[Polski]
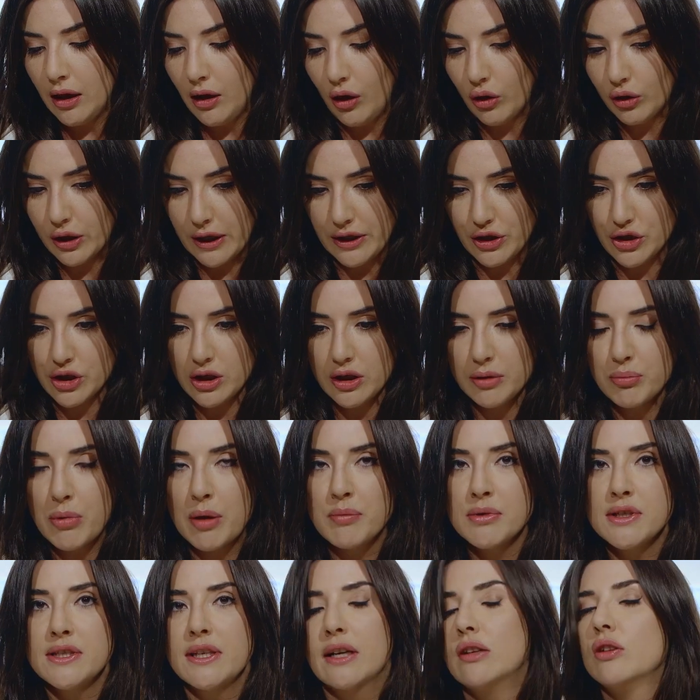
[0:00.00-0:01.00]
Ok, czyli
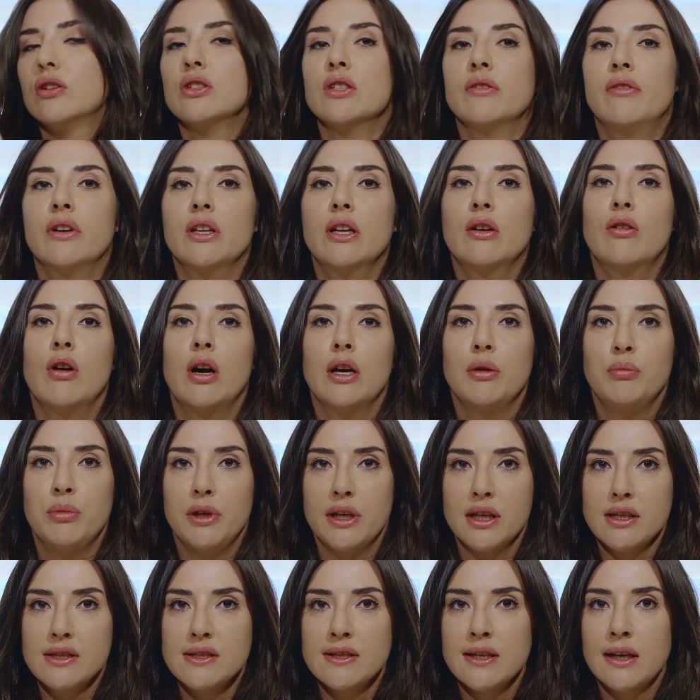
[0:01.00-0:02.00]
mamy zdiagnozowanego
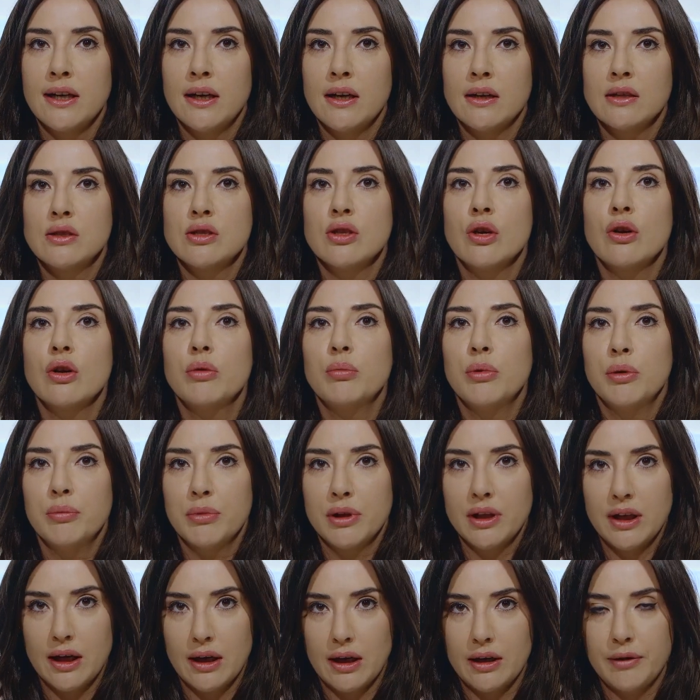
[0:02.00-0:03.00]
IBS-a, co
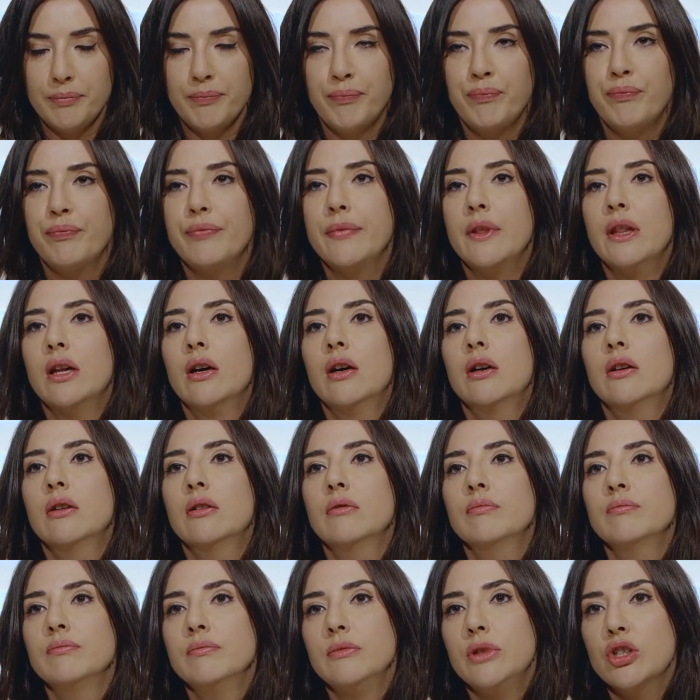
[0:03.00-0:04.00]
robimy dalej? Mm,
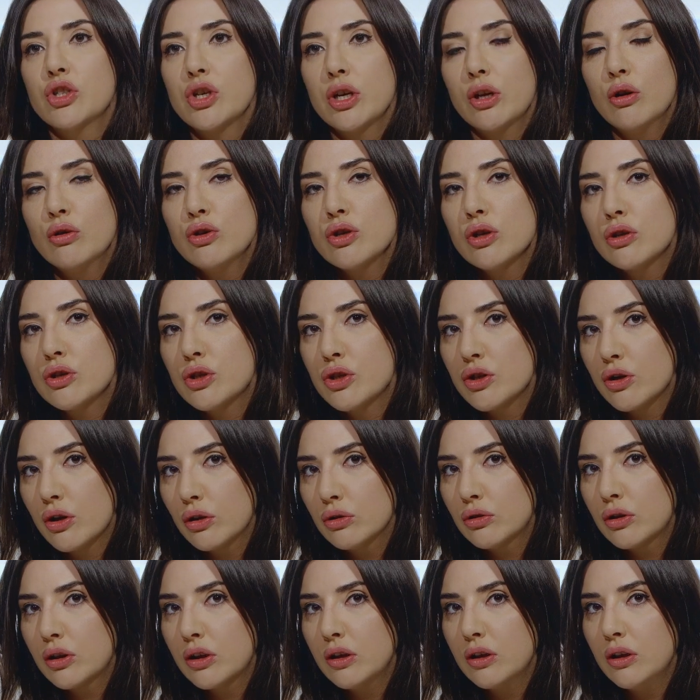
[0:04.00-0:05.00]
e, jeżeli chodzi o
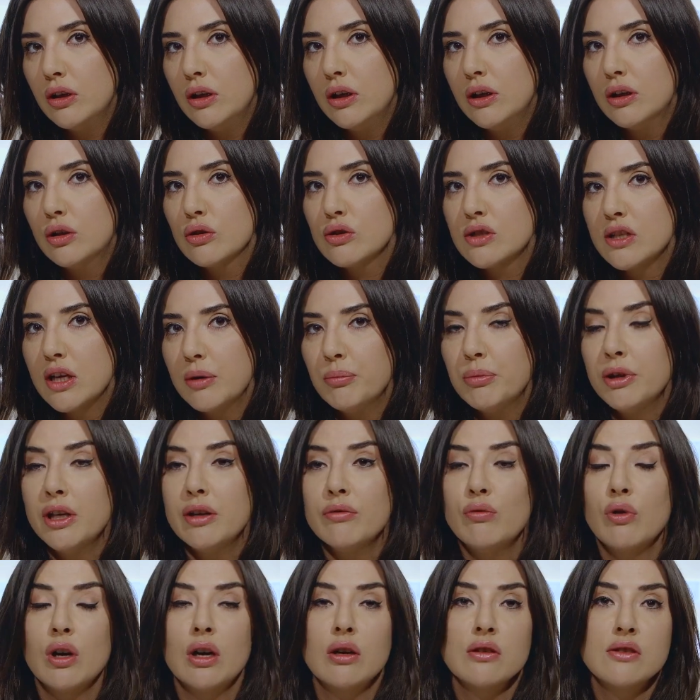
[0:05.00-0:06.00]
środki
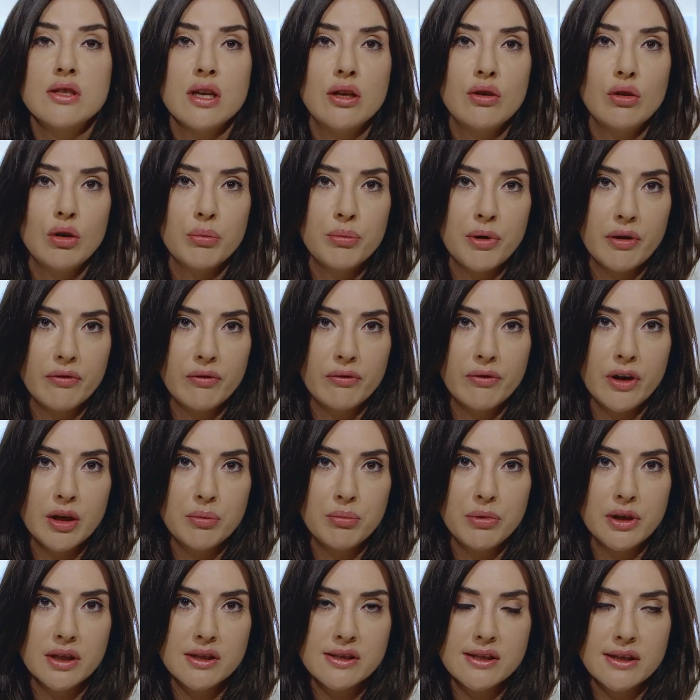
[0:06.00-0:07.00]
dostępne w łagodzeniu objawów
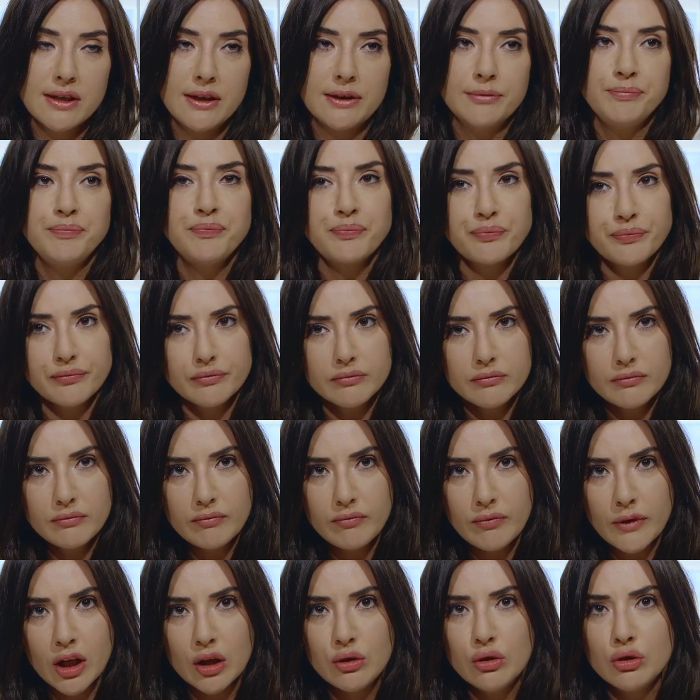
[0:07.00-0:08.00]
IBS-a,
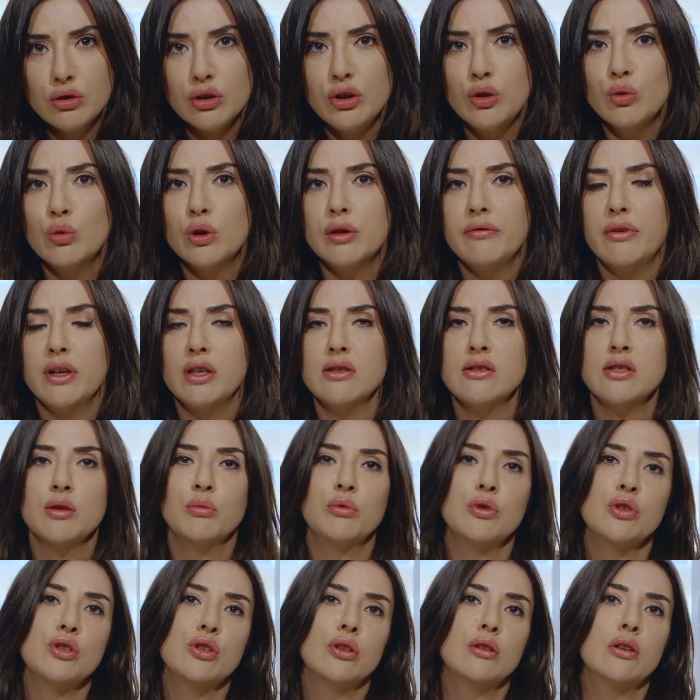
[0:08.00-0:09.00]
no to nie ukrywając,
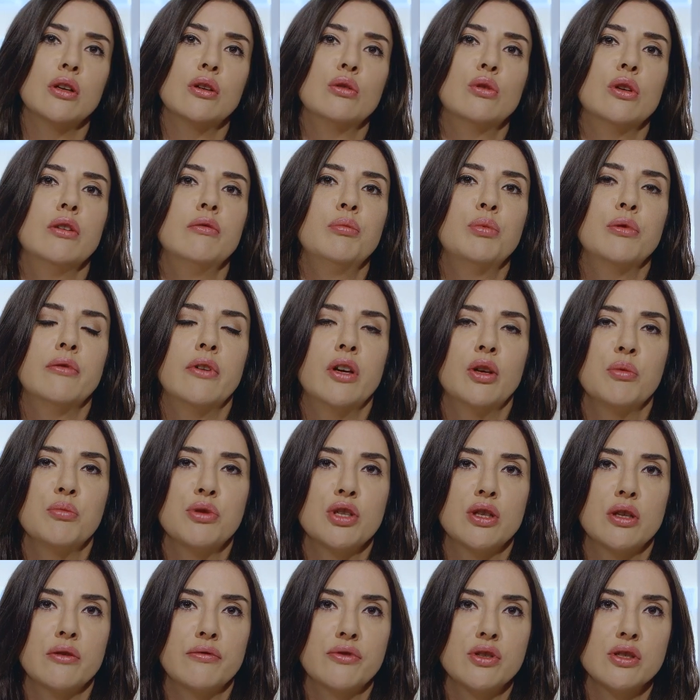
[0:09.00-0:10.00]
są to środki, które wpływają
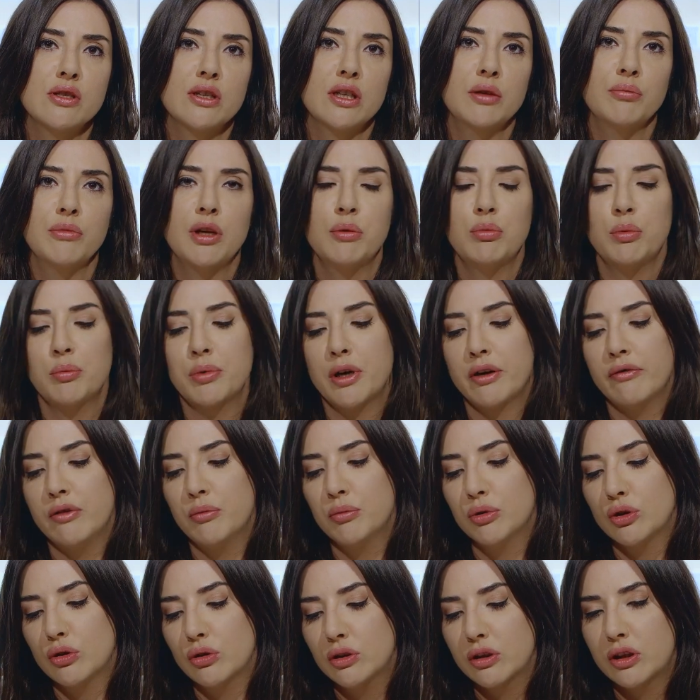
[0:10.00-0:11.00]
przede wszystkim na poprawę
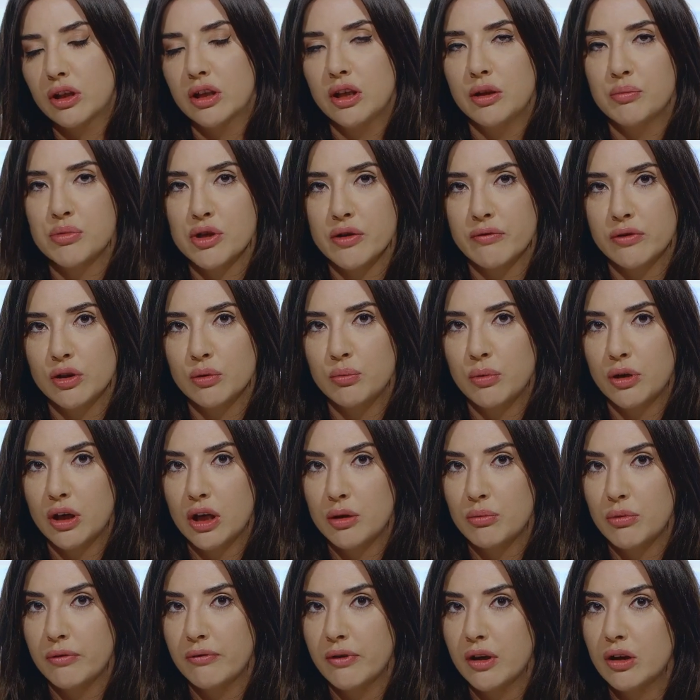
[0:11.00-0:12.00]
motoryki, przewodu
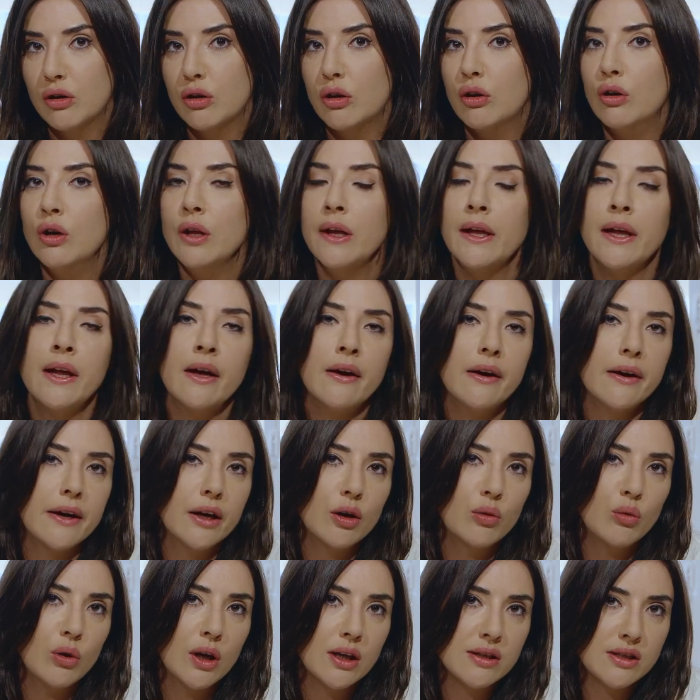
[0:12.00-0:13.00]
pokarmowego,
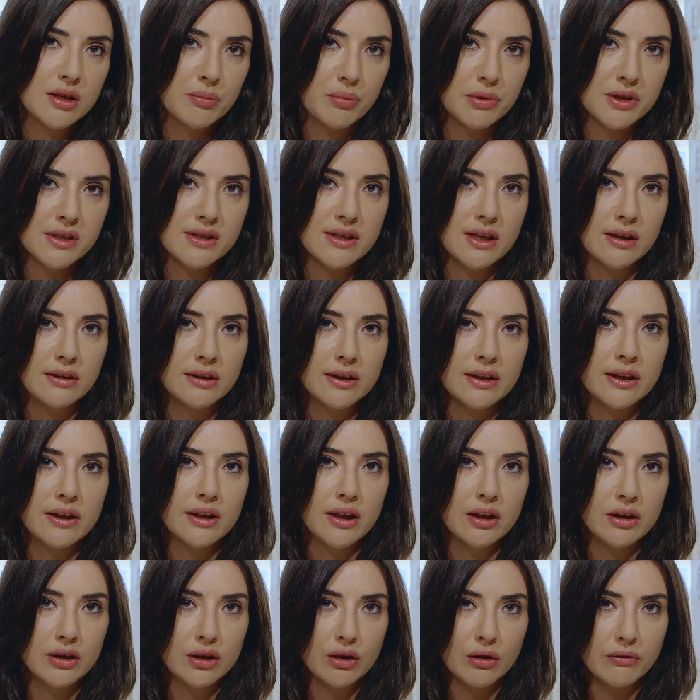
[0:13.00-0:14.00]
regulację prystaltyki
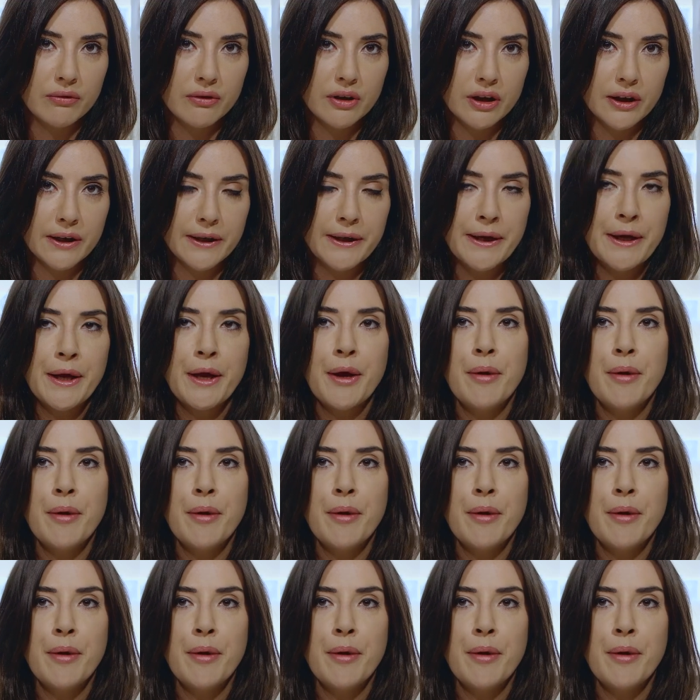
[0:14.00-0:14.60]
jelitowej.